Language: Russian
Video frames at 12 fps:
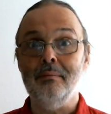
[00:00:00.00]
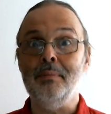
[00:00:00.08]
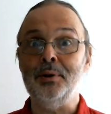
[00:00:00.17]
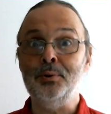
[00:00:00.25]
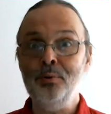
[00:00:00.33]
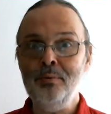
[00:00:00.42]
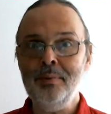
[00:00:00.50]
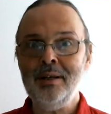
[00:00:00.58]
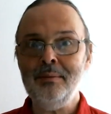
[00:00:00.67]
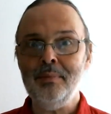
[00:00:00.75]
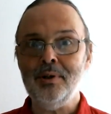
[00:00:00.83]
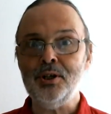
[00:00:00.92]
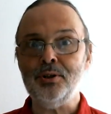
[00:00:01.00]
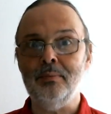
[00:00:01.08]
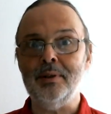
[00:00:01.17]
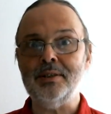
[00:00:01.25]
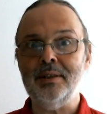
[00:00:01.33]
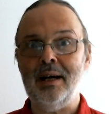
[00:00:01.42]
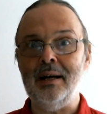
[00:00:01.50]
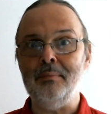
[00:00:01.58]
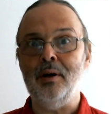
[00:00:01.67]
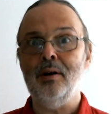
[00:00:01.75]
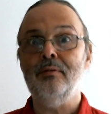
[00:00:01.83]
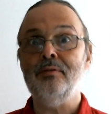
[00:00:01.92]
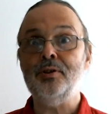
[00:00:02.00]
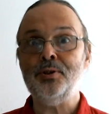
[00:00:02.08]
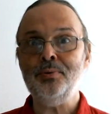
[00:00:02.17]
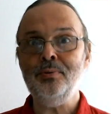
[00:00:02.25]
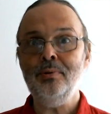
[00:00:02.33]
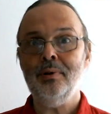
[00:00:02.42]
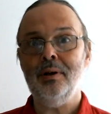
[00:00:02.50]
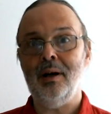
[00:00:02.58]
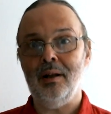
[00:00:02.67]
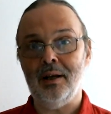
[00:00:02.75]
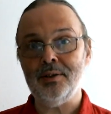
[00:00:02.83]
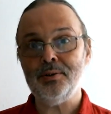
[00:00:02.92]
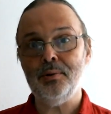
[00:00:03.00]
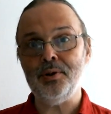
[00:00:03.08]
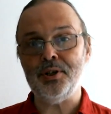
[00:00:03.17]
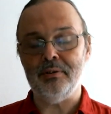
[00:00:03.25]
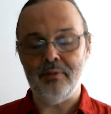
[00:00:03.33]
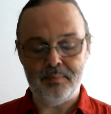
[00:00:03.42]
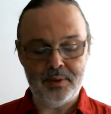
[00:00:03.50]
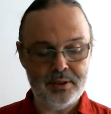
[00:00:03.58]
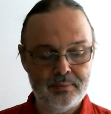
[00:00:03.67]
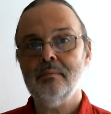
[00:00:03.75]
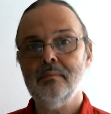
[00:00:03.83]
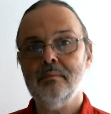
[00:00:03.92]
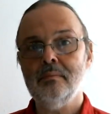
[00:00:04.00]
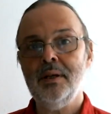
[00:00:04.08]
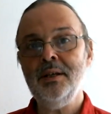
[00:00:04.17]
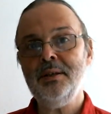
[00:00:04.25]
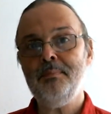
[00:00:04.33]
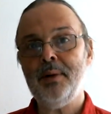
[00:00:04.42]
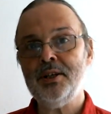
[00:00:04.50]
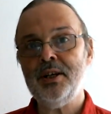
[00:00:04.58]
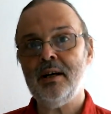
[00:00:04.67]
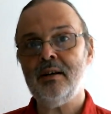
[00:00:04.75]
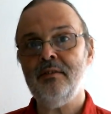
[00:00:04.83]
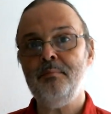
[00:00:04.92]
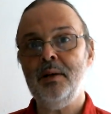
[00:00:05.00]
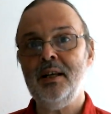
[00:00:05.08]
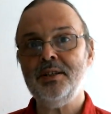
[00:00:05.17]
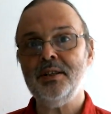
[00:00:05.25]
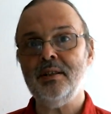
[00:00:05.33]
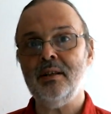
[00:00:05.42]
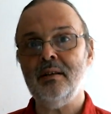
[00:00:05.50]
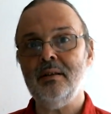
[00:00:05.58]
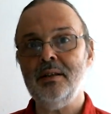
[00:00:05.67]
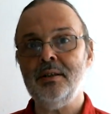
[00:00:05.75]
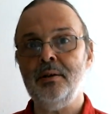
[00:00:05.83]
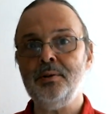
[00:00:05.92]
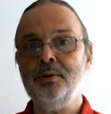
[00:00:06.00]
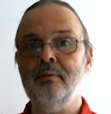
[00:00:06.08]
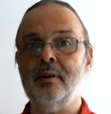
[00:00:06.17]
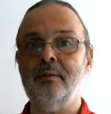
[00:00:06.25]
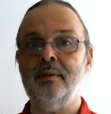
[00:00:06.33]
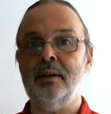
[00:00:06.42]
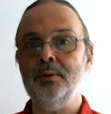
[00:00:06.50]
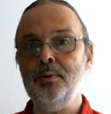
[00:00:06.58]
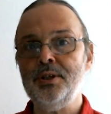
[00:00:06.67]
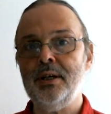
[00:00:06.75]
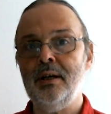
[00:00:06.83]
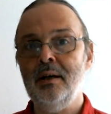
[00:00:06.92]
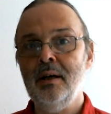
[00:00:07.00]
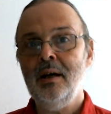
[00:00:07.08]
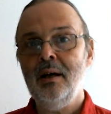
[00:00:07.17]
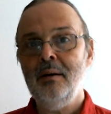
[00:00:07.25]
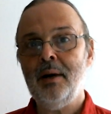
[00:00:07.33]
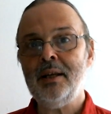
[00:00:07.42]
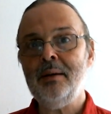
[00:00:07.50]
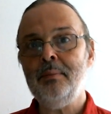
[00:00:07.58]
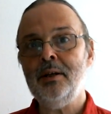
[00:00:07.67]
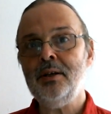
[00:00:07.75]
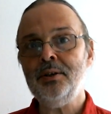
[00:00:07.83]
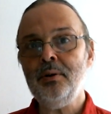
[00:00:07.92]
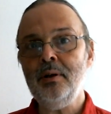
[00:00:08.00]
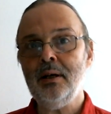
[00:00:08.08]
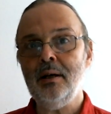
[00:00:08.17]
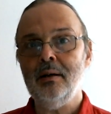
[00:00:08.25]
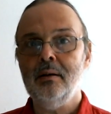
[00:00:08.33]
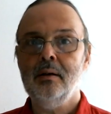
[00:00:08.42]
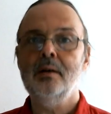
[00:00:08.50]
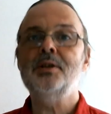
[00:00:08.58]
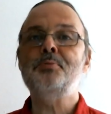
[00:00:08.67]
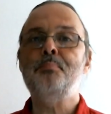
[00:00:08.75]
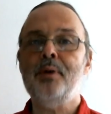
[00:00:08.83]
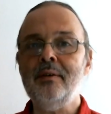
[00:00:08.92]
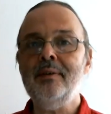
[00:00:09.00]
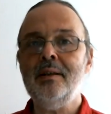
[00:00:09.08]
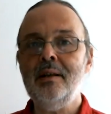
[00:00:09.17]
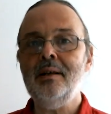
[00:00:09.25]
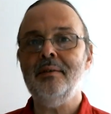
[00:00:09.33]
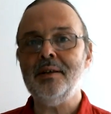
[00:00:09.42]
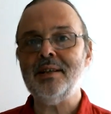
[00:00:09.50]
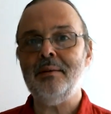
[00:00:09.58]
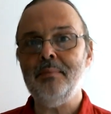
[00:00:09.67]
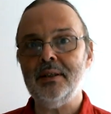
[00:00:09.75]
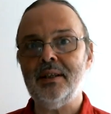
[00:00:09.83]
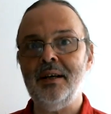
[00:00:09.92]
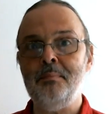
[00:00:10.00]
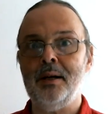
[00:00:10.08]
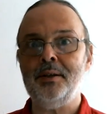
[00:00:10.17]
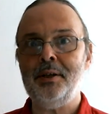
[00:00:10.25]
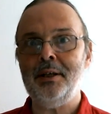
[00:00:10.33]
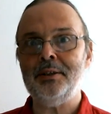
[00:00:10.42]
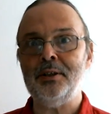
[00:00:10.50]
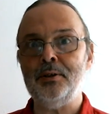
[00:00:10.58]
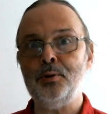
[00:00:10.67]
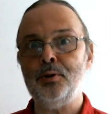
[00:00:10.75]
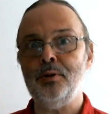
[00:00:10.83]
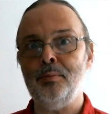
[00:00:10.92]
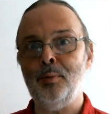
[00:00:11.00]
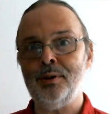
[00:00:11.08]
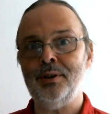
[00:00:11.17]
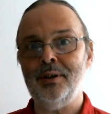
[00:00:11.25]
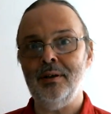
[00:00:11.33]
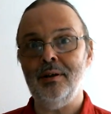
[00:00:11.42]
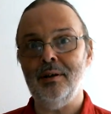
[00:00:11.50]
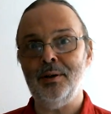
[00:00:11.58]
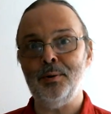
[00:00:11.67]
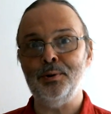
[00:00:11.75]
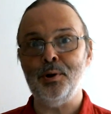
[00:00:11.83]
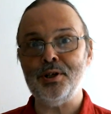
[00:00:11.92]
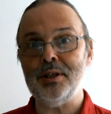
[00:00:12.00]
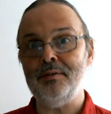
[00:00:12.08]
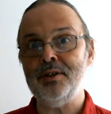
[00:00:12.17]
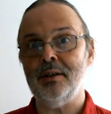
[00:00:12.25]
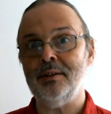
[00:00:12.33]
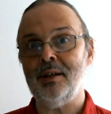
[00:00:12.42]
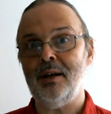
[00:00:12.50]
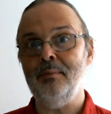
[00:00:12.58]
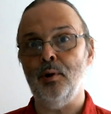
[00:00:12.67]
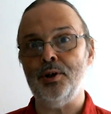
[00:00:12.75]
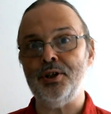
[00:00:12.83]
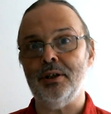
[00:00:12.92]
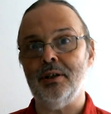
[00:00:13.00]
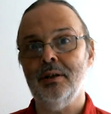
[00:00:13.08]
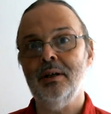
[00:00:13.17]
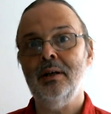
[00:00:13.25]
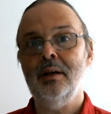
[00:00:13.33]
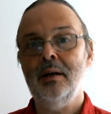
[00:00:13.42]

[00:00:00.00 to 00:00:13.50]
мы думаем, что мы знаем всю голландскую живопись. Из-за пожаров, плесени, из-за людского равнодушия погибли не только справедливо забытые портреты натюрморты э, художников чернорабочих.